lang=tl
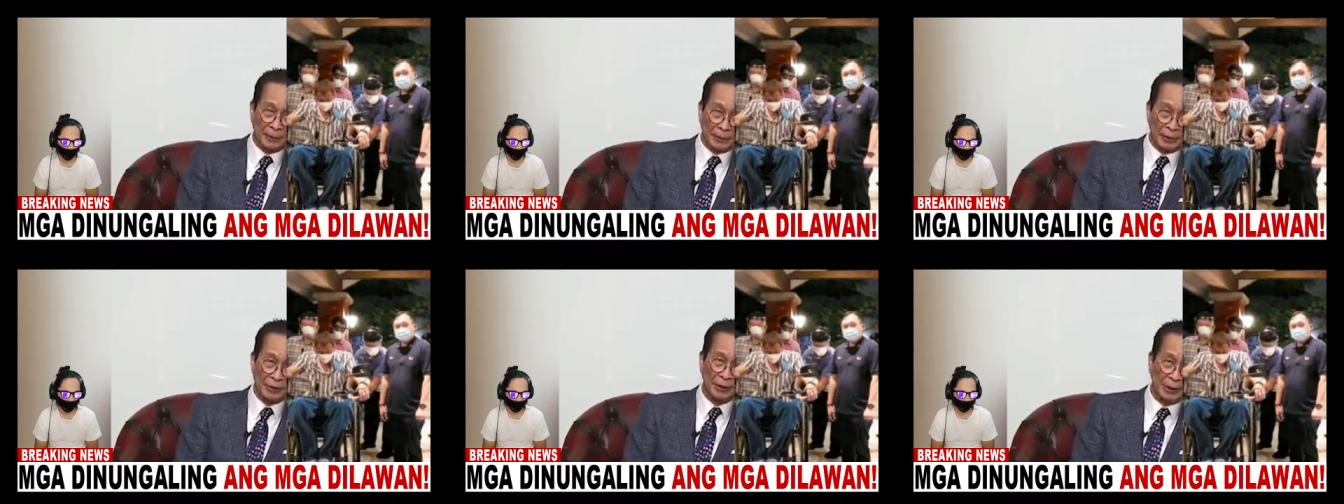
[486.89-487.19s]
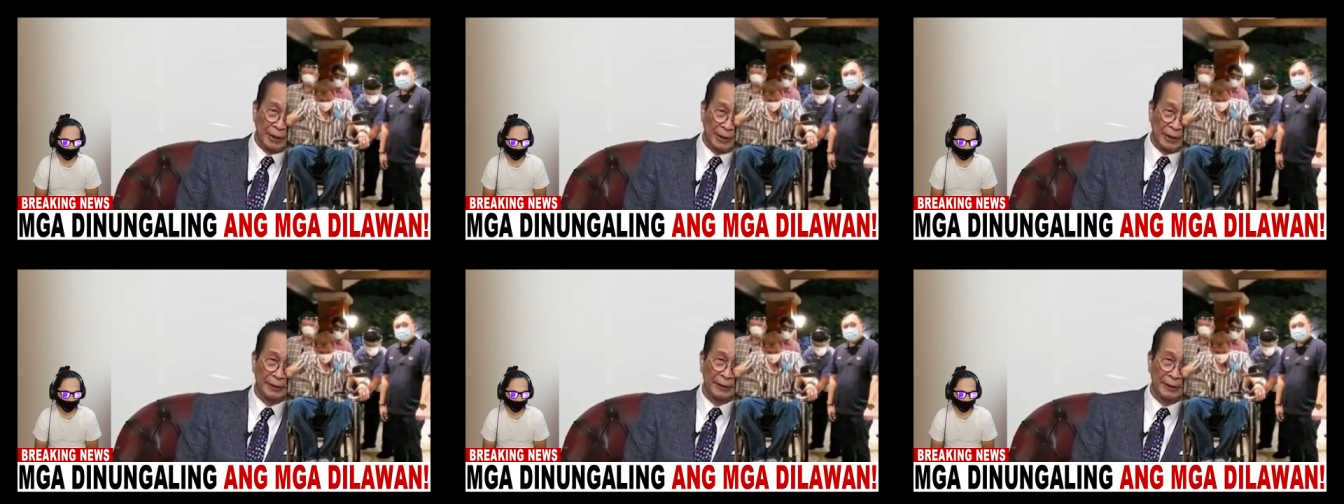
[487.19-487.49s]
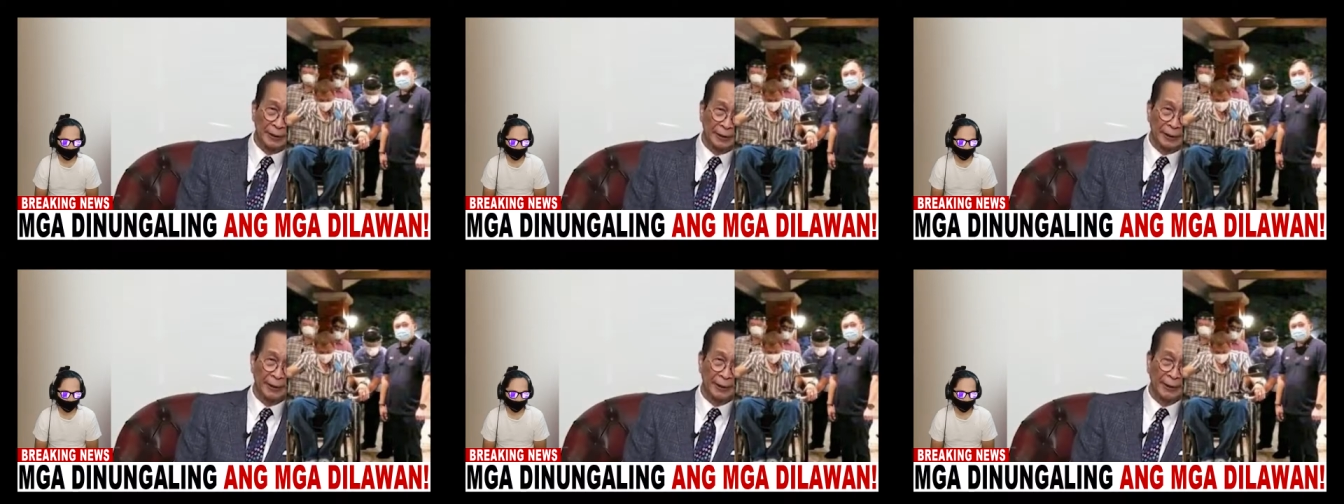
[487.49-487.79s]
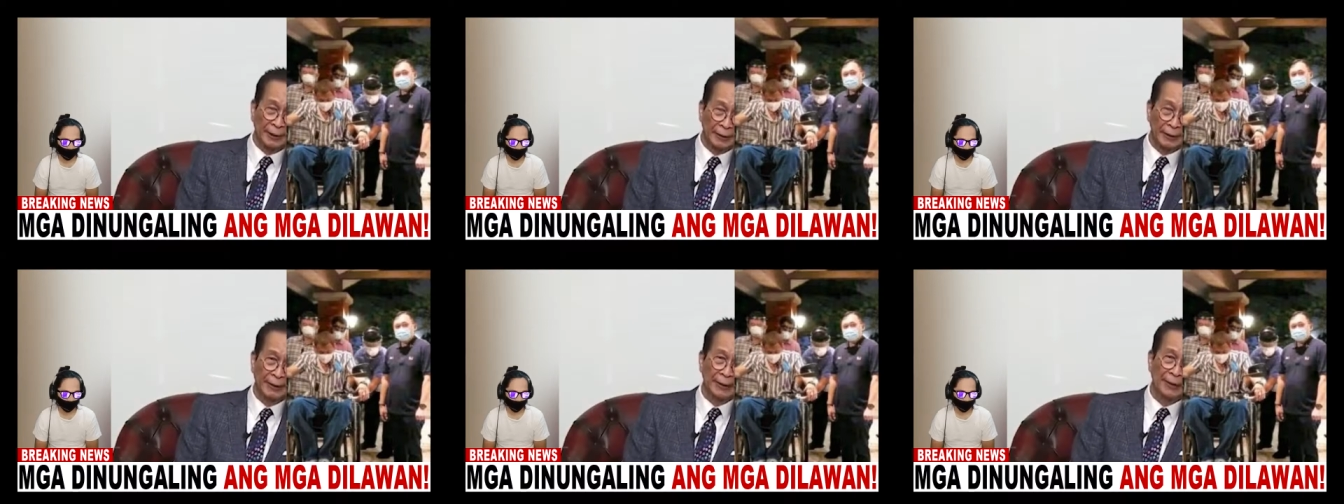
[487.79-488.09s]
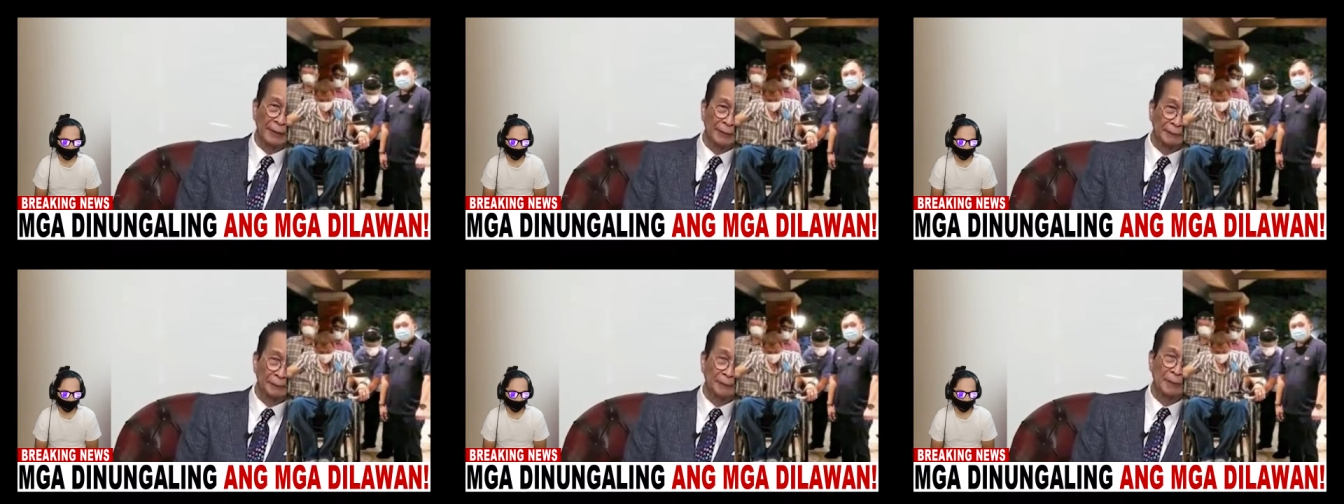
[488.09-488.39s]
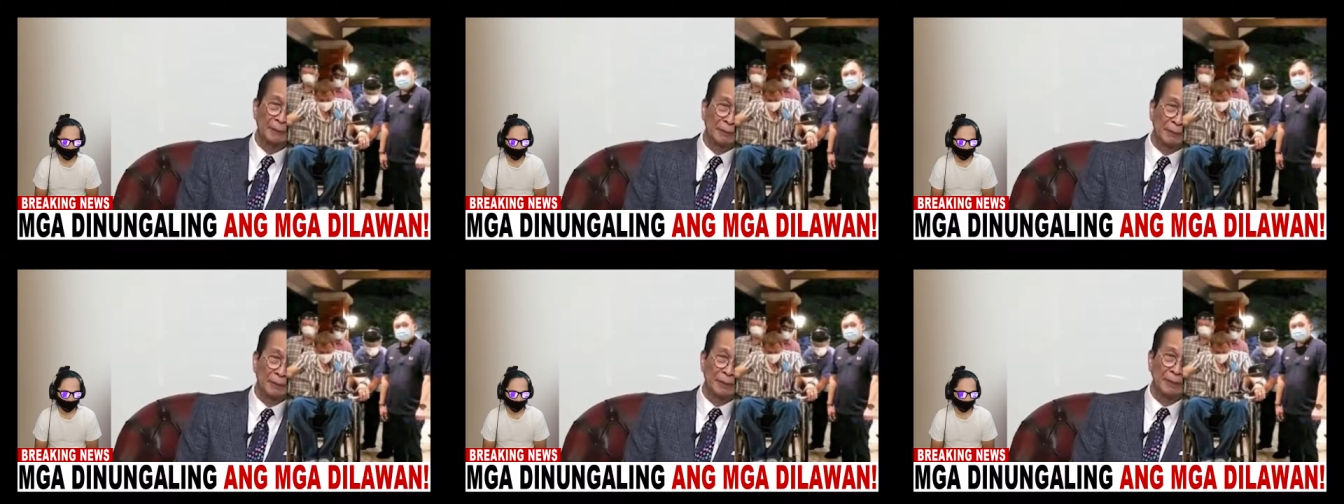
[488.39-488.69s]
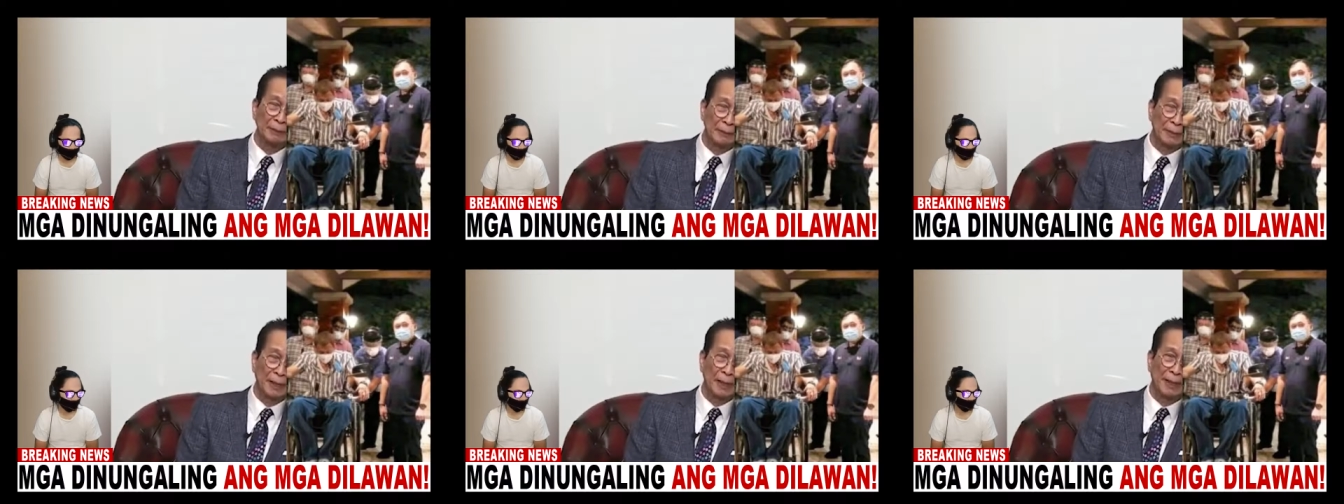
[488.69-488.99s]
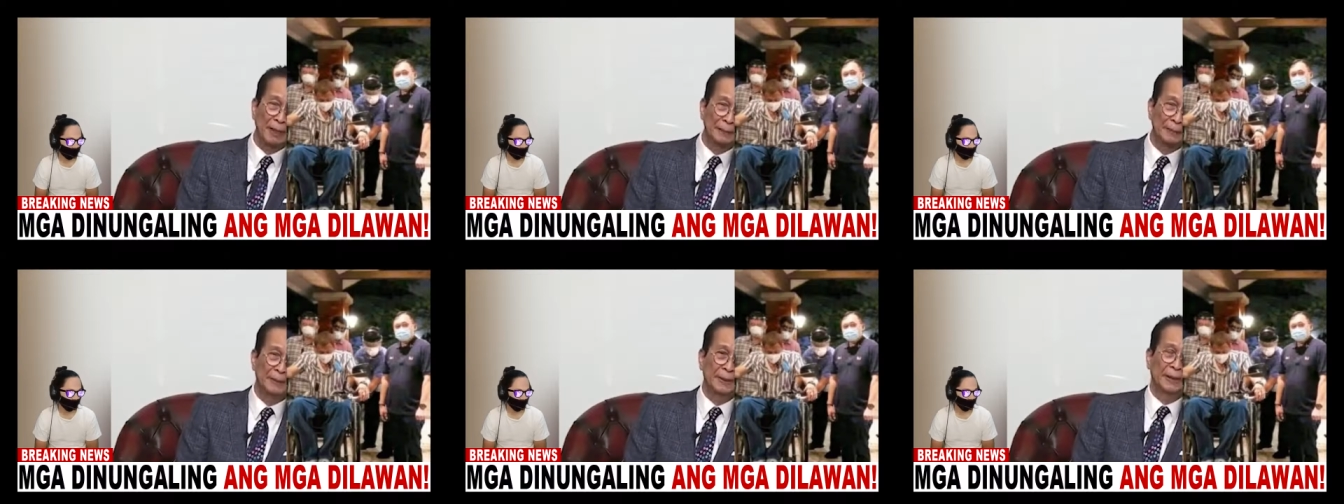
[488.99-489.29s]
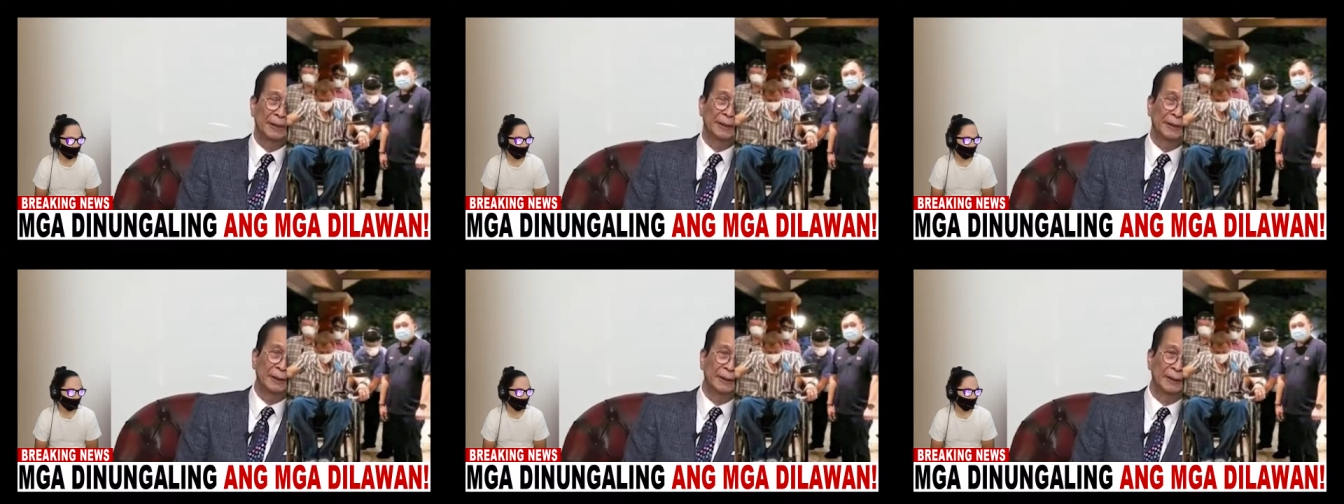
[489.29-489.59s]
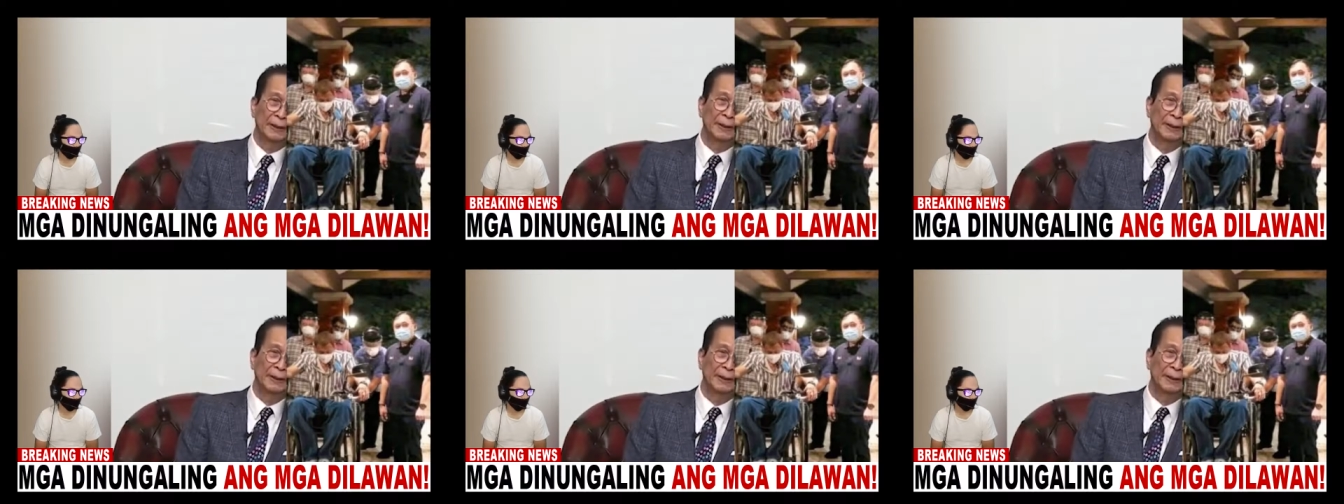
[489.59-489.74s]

Presidente at ilang miyembro ng mga kabinet,